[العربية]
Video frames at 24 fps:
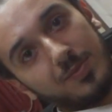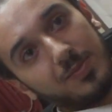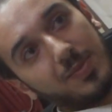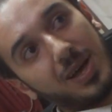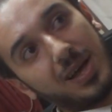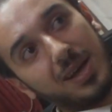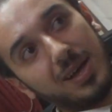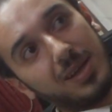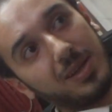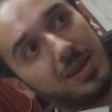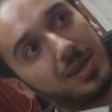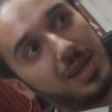
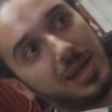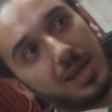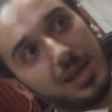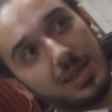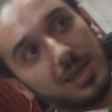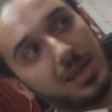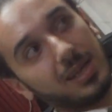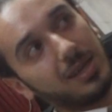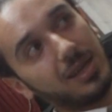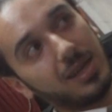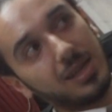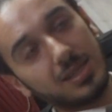ما
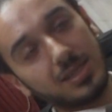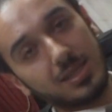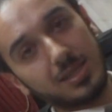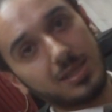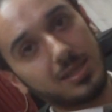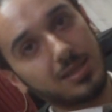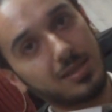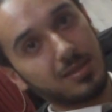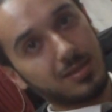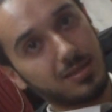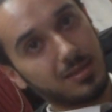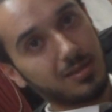لقينا
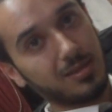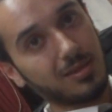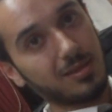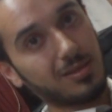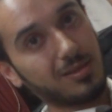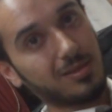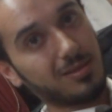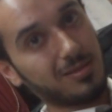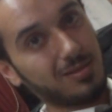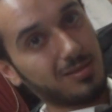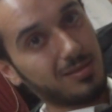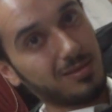الناس
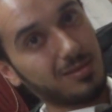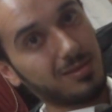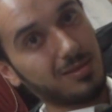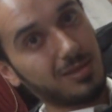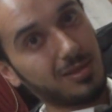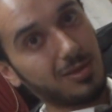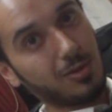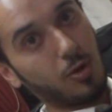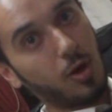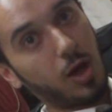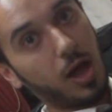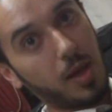
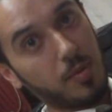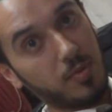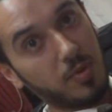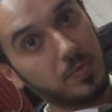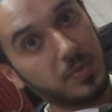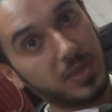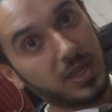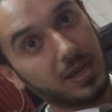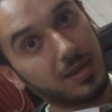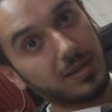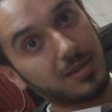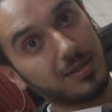
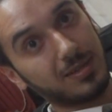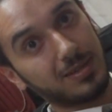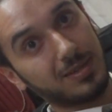حاببتها